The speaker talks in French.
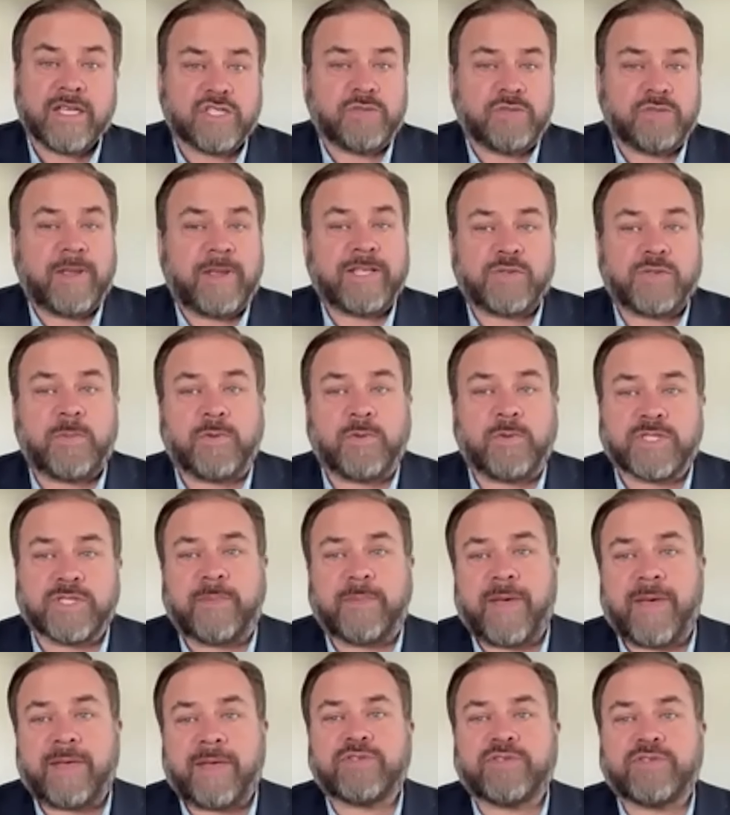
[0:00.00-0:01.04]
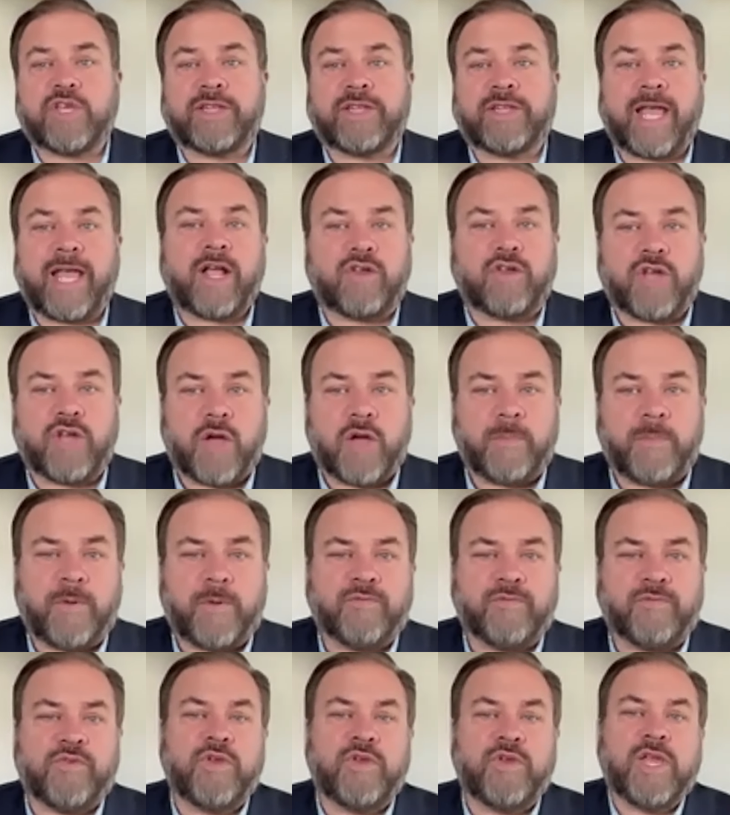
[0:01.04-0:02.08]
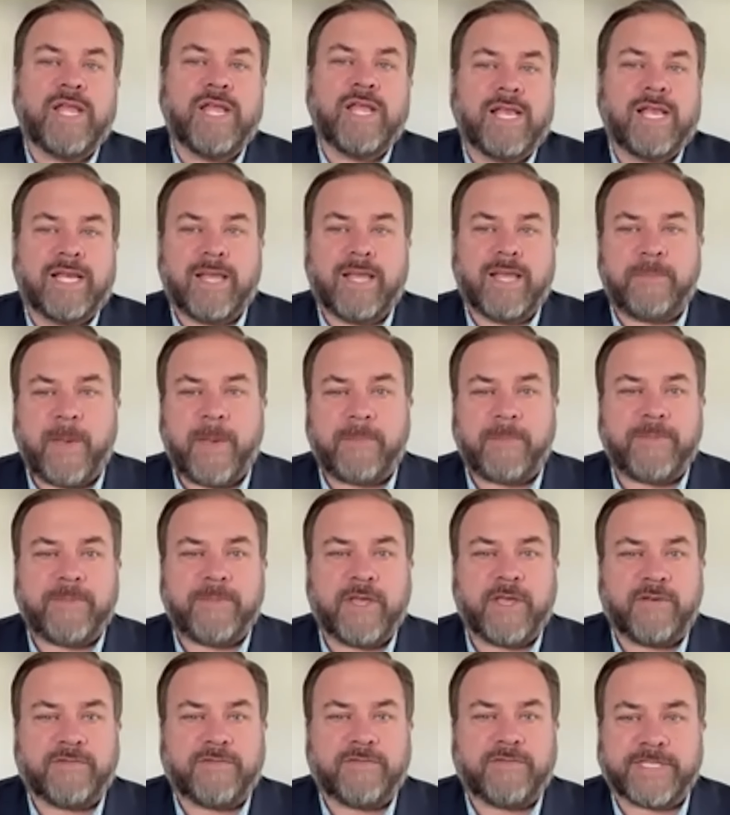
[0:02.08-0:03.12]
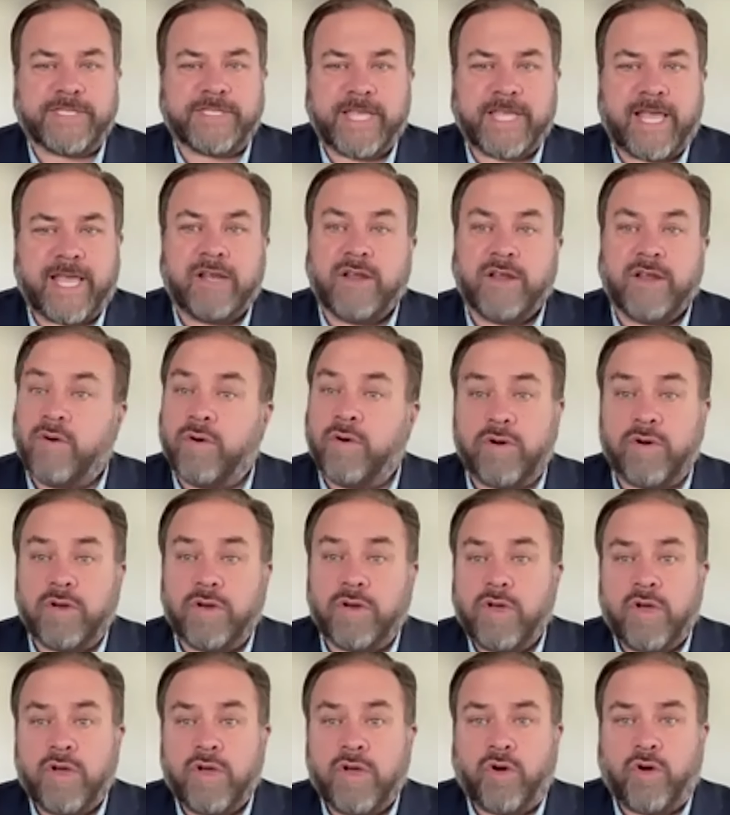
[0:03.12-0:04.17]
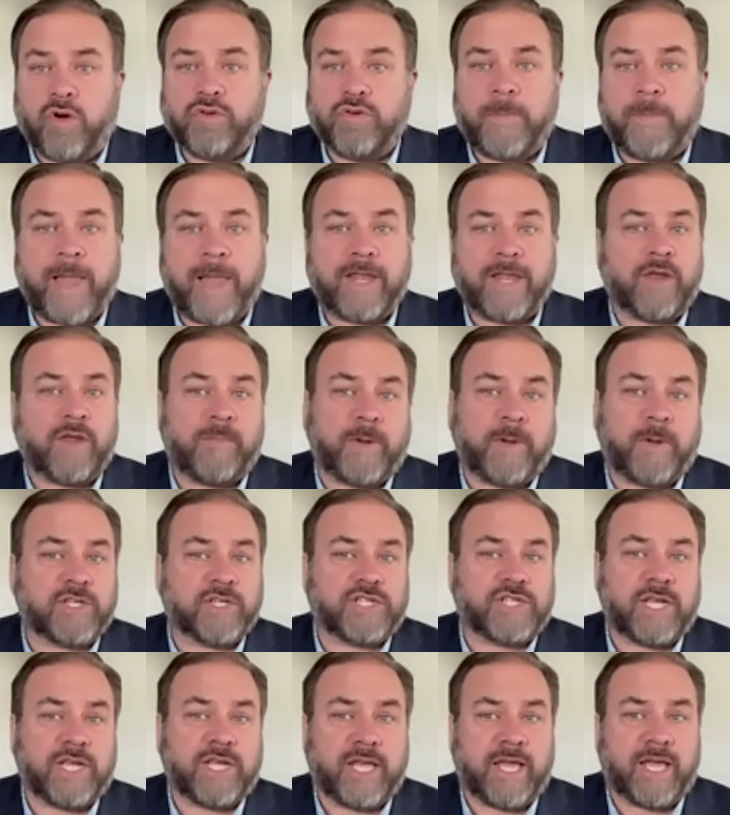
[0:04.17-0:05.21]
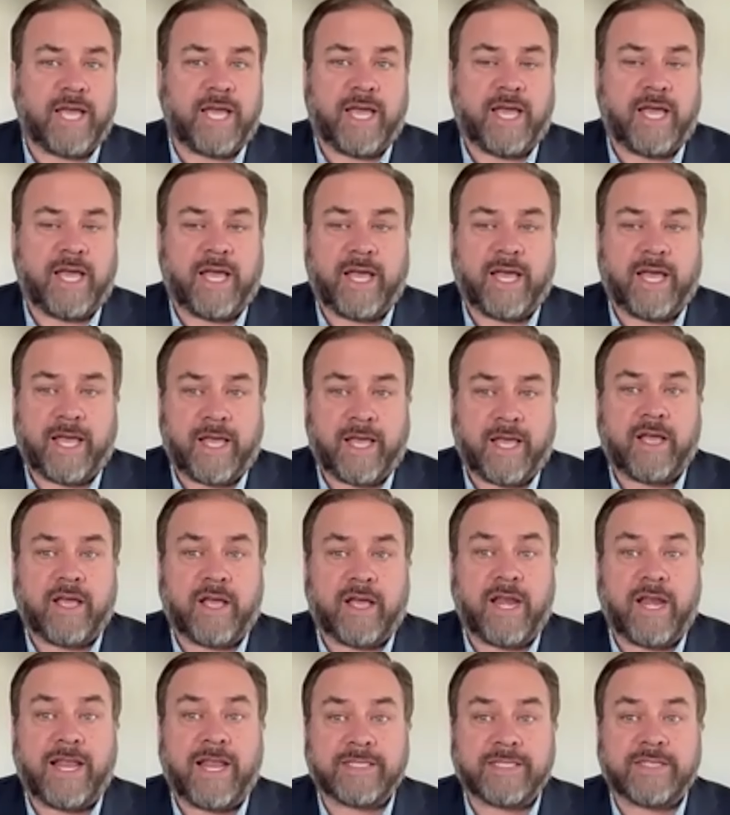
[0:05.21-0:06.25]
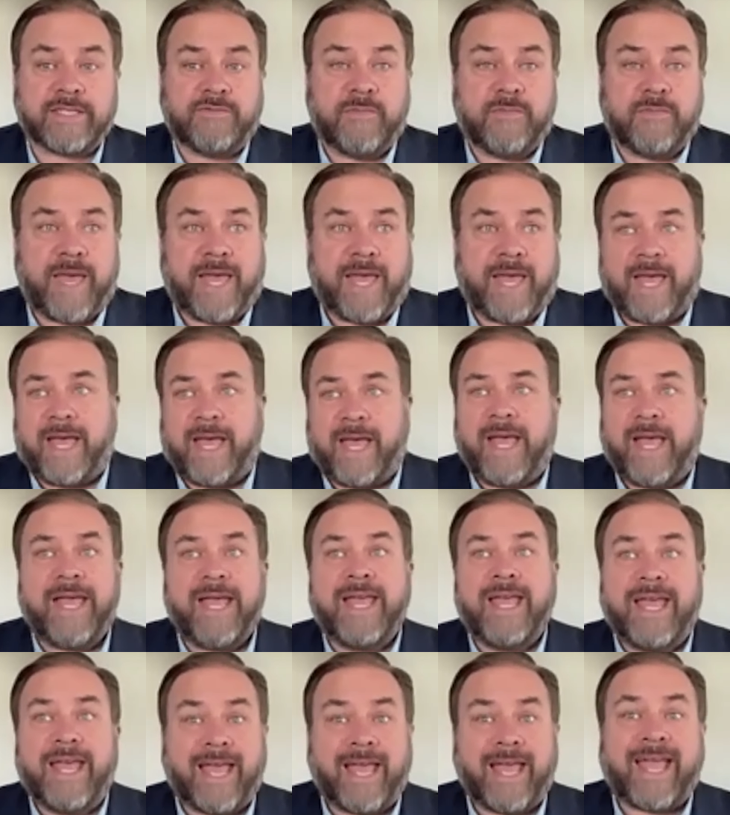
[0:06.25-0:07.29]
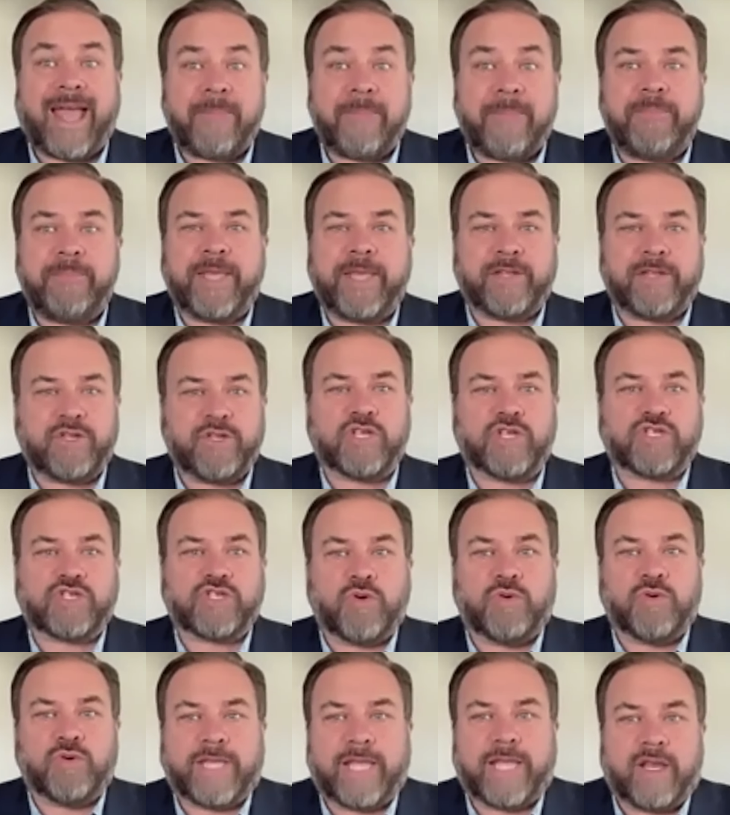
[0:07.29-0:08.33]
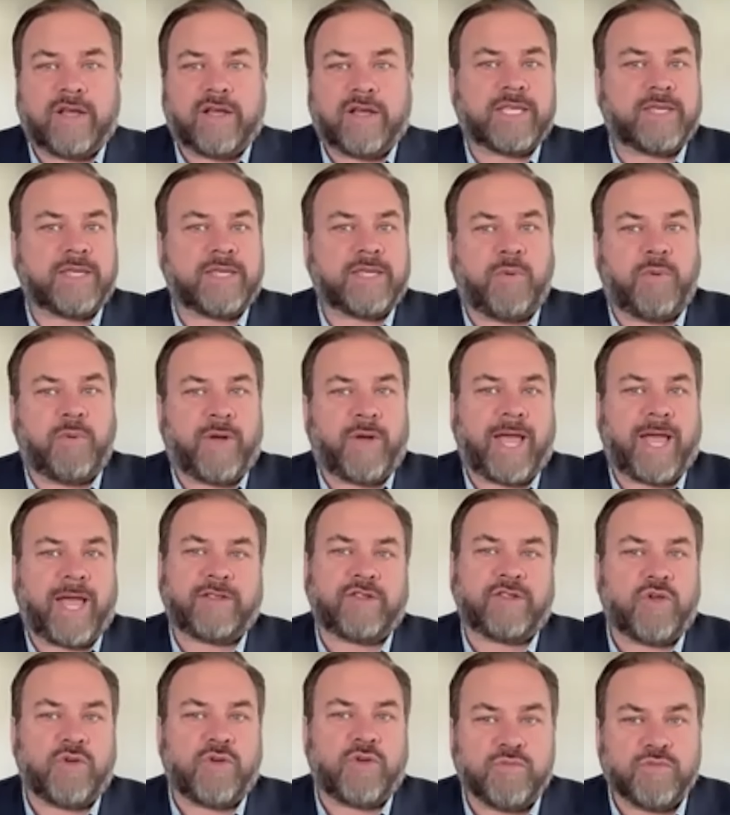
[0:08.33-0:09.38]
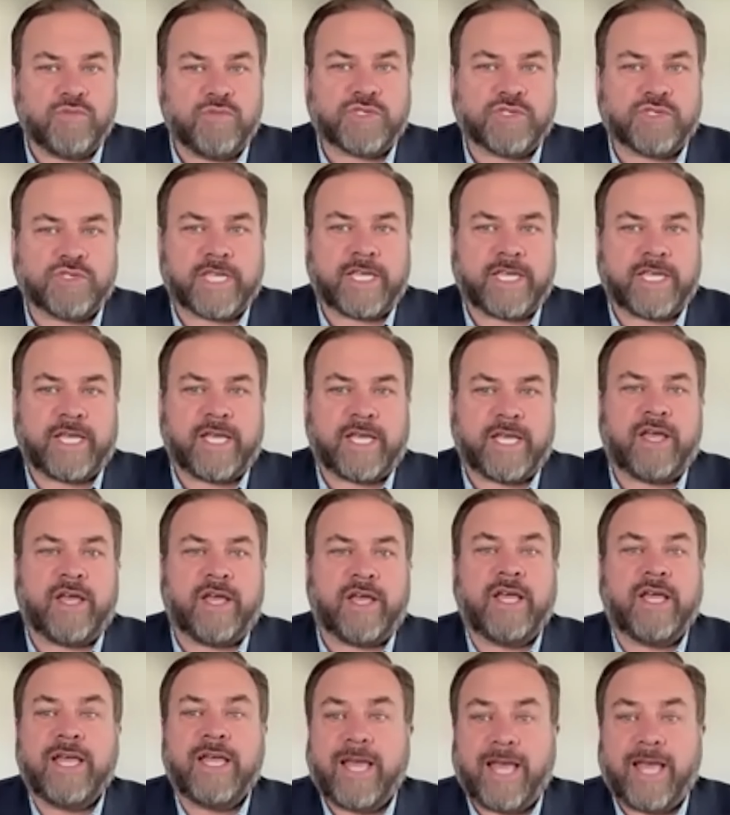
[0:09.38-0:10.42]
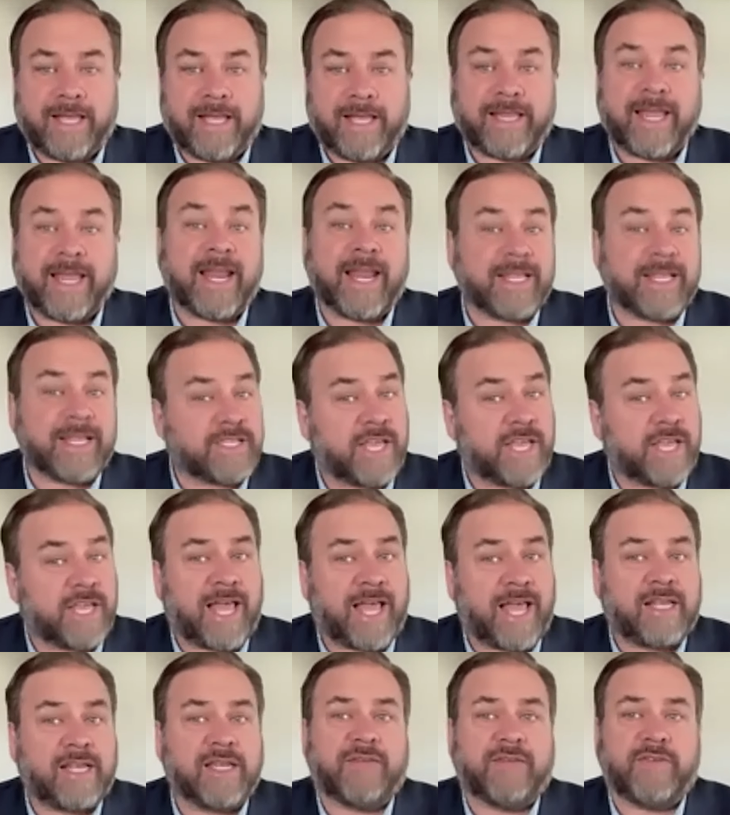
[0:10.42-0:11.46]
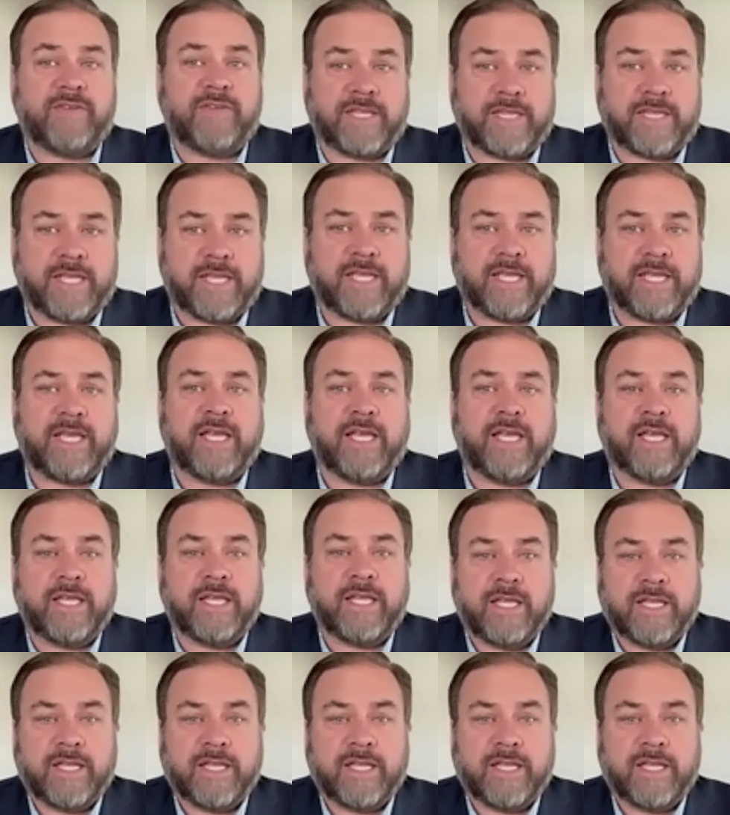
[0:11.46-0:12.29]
Je vais supposément, parce que tant qu'on n'aura pas vu les papiers officiels, on, nous parle de projets euh, relativement rapides de ce côté-là, qui pourrait être un musée euh, international avec des,